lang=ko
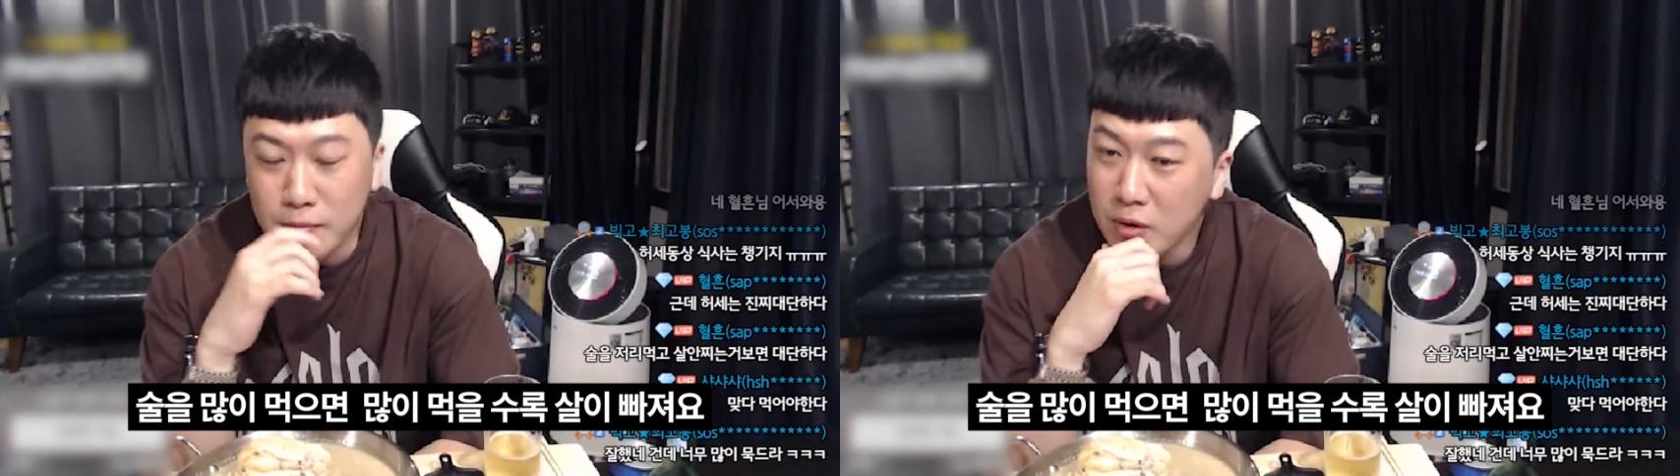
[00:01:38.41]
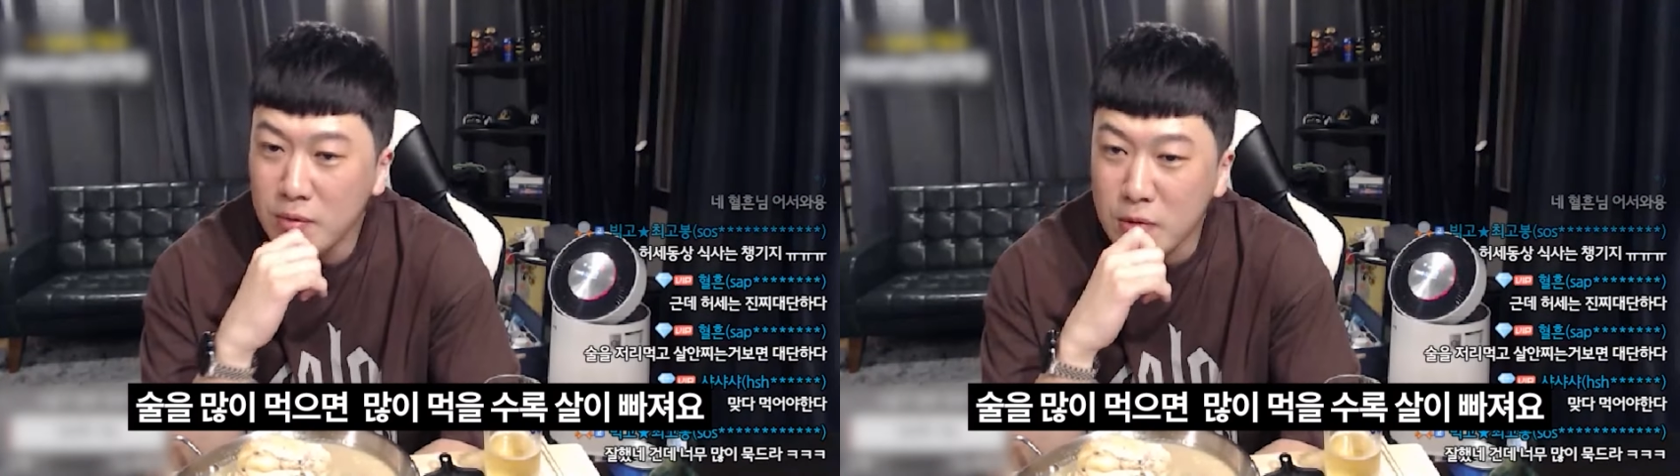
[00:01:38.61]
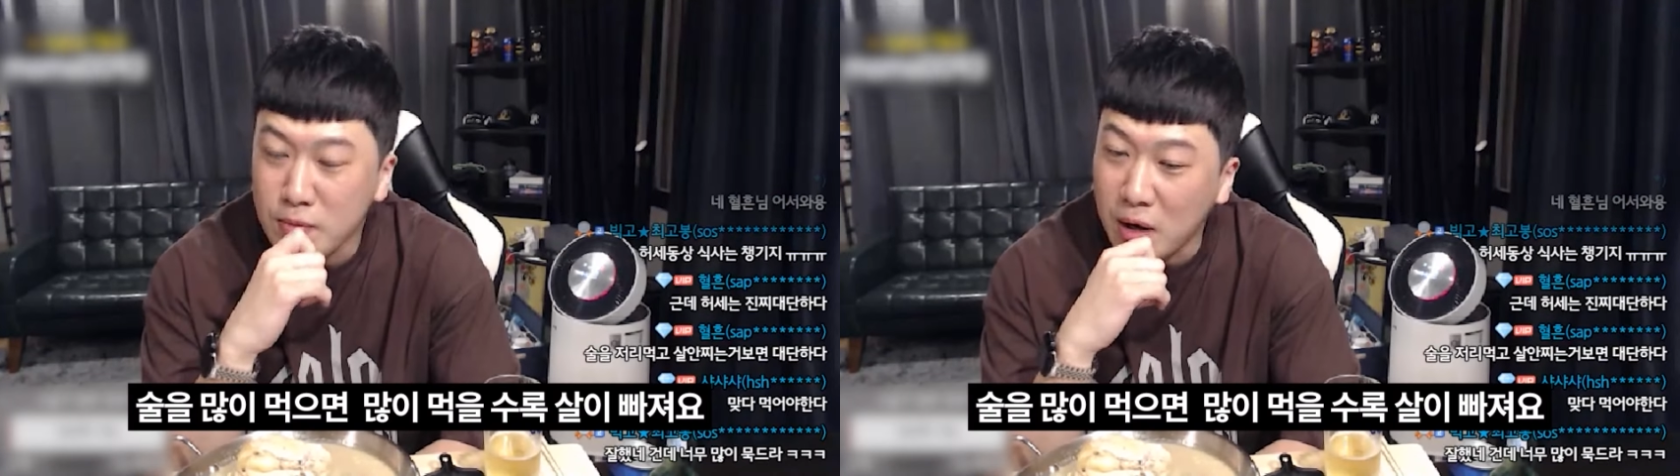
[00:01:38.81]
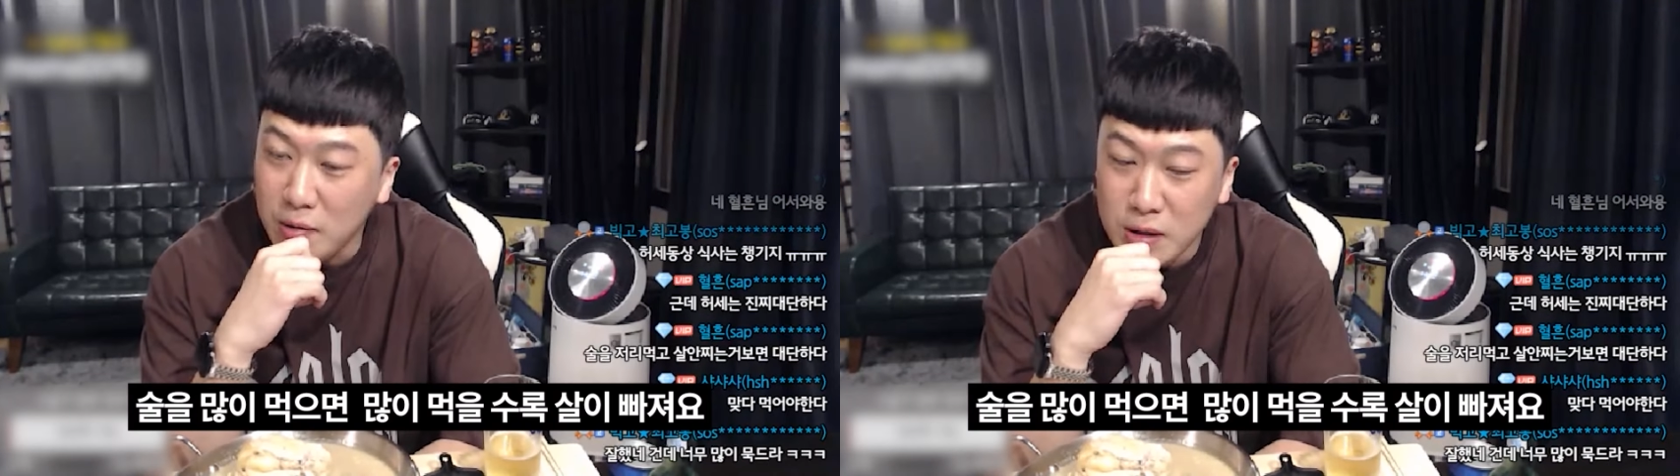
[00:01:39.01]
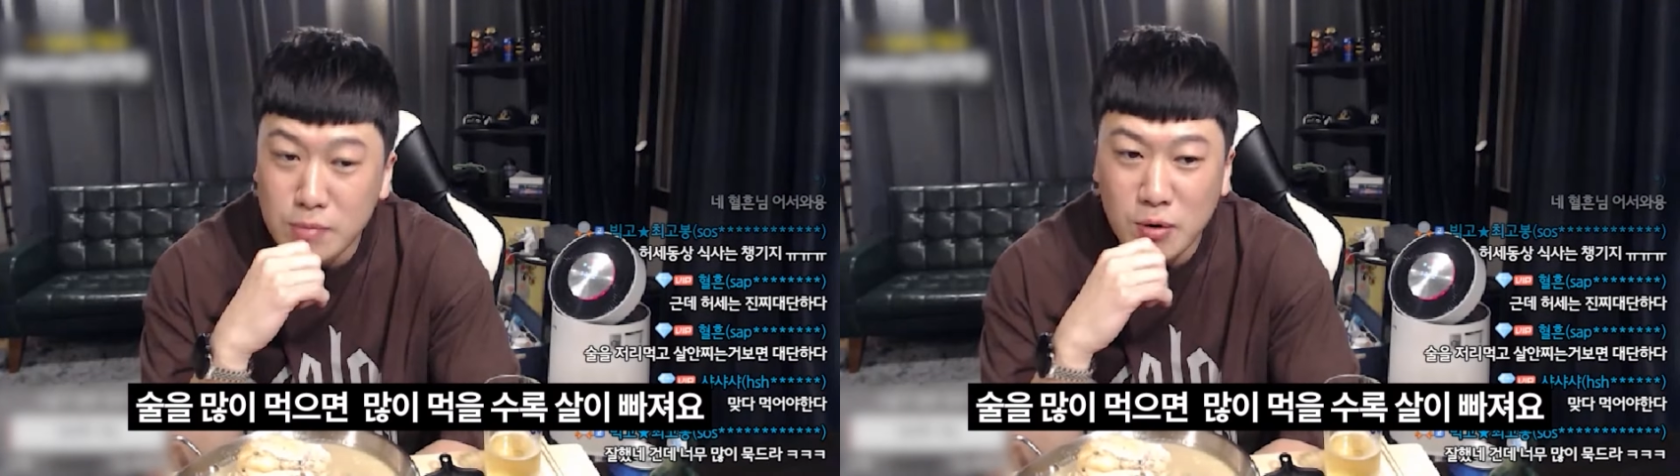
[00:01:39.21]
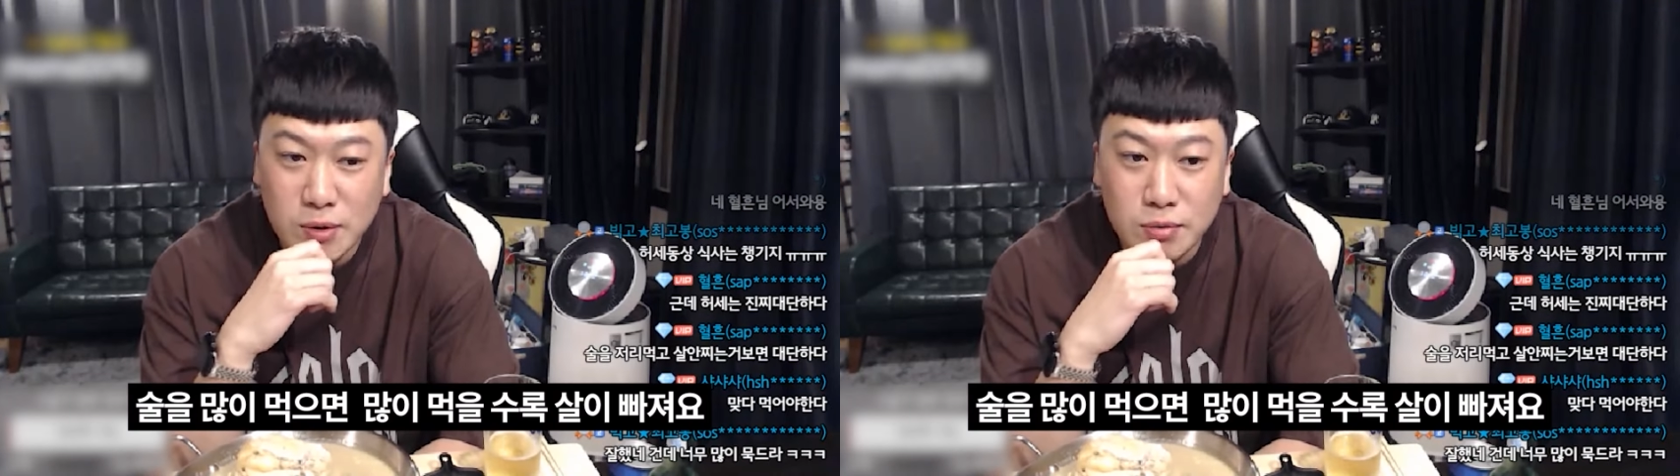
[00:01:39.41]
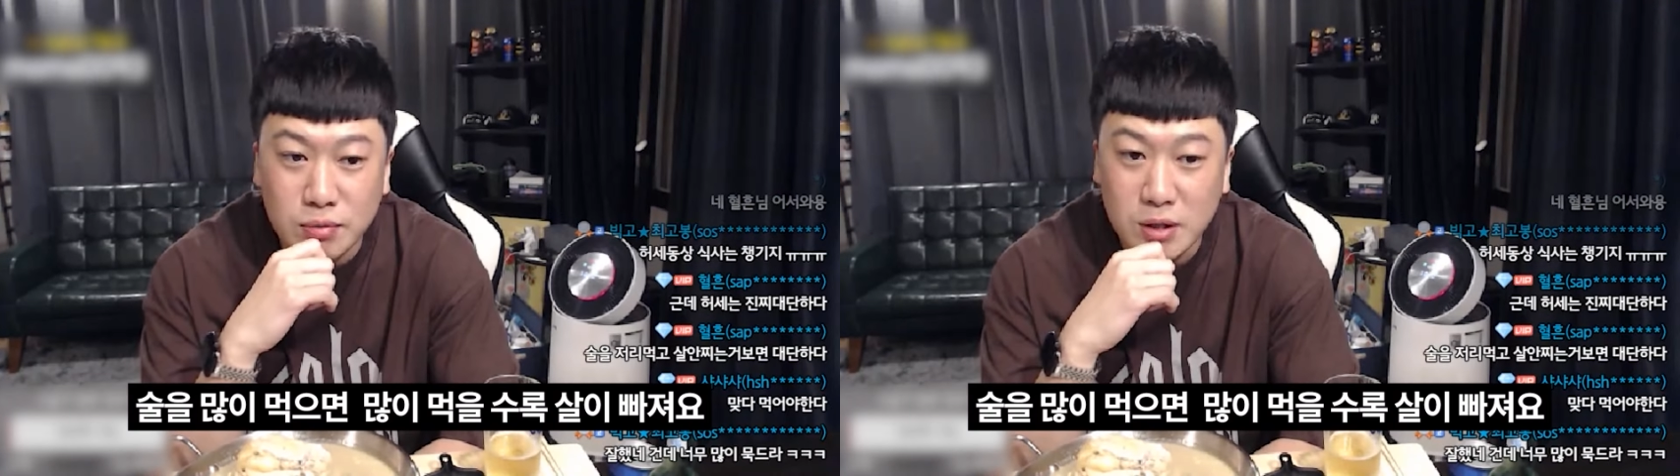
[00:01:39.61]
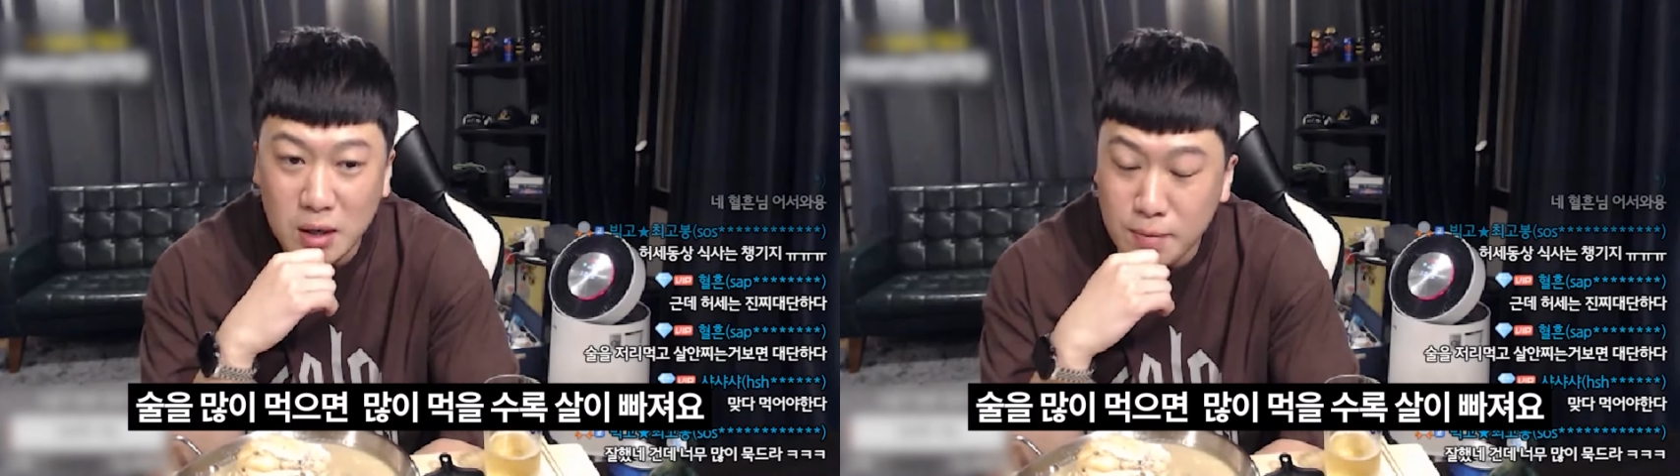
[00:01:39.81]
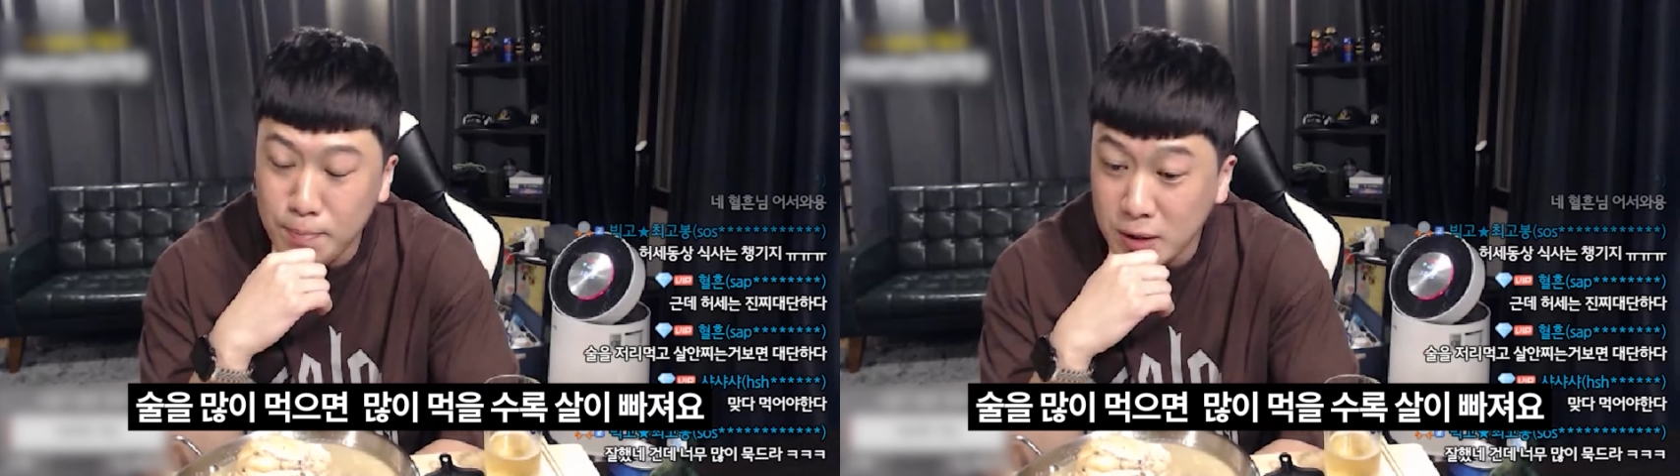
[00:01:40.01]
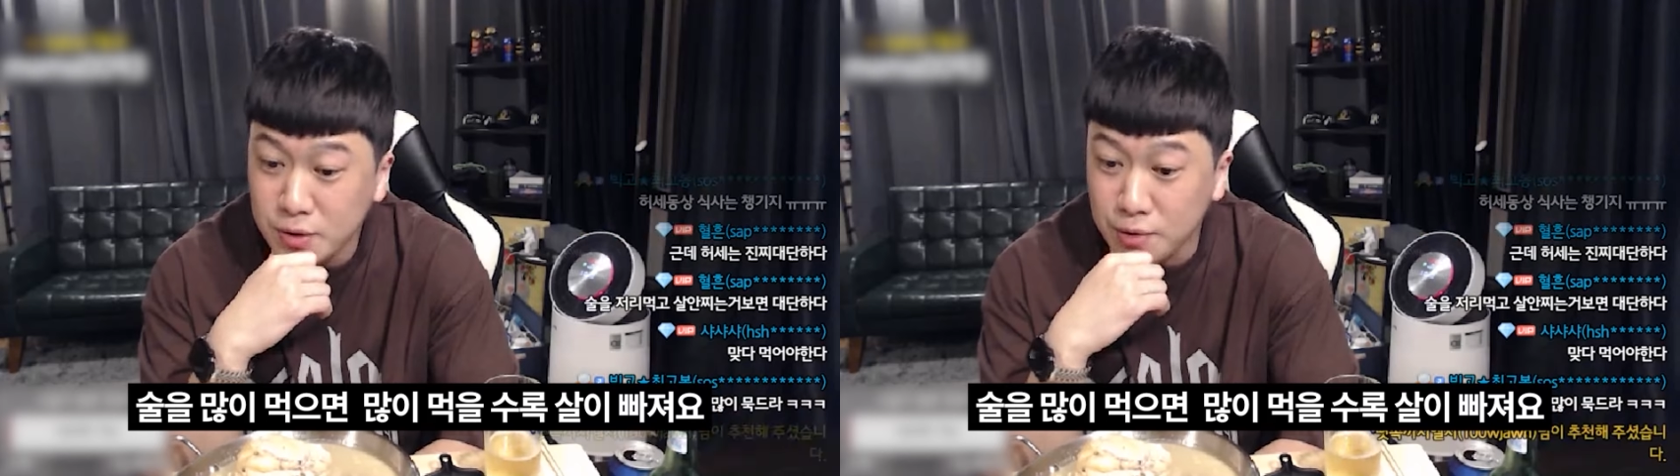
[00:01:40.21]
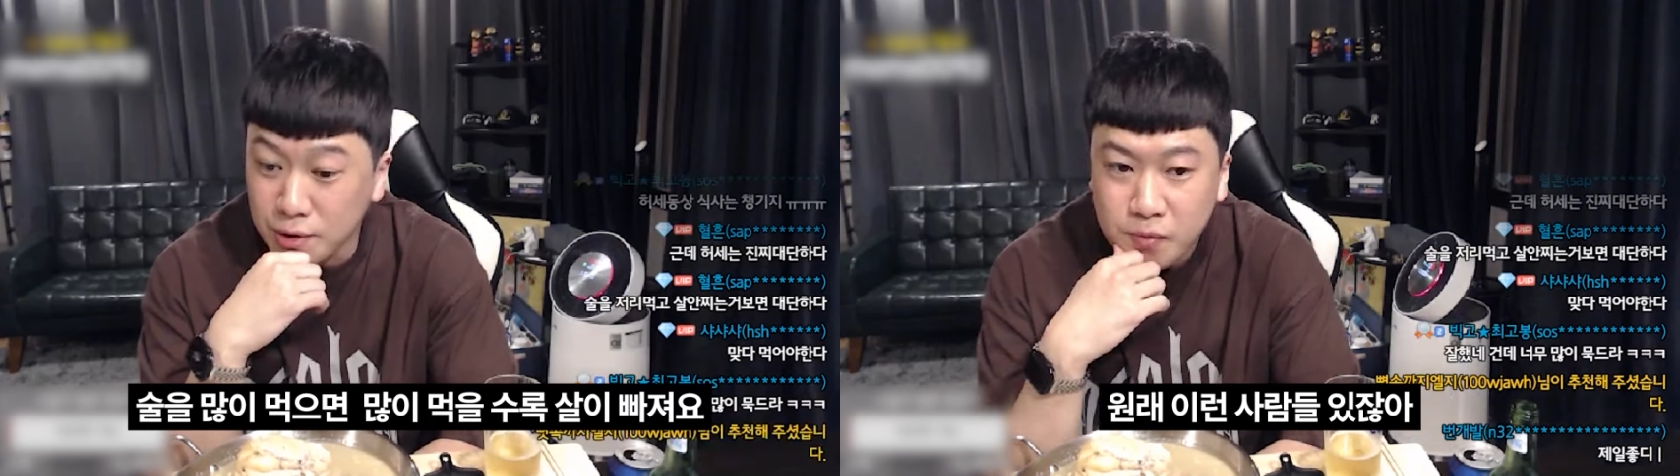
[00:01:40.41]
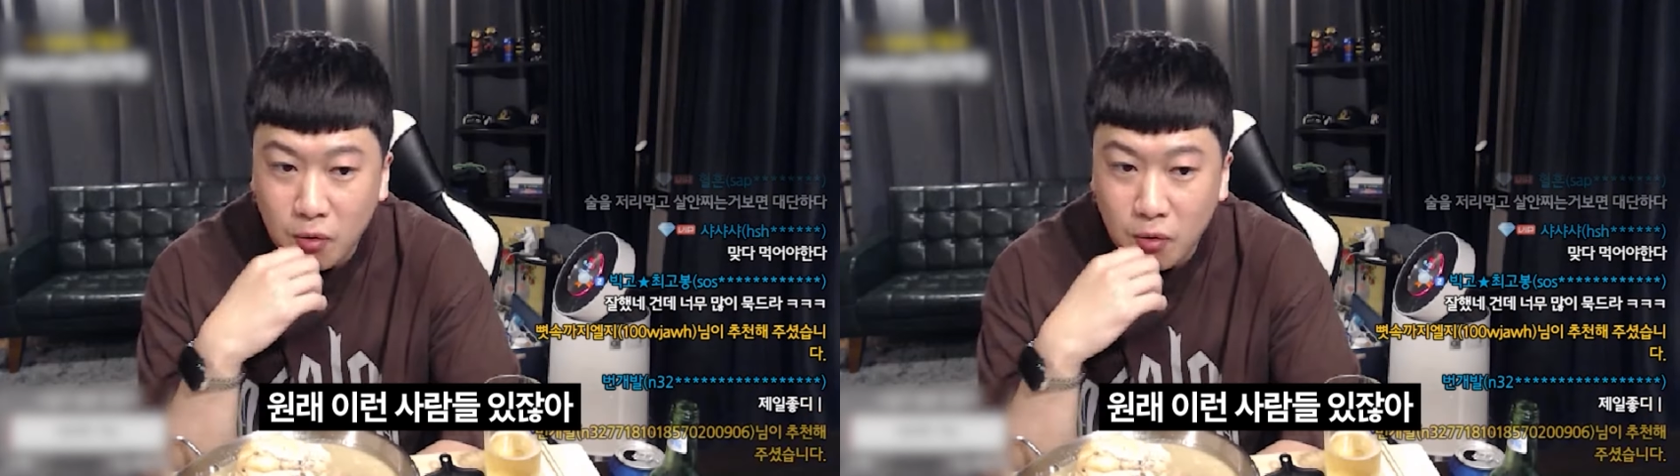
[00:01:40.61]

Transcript: 먹으면 많이 먹을수록 살이 빠져요.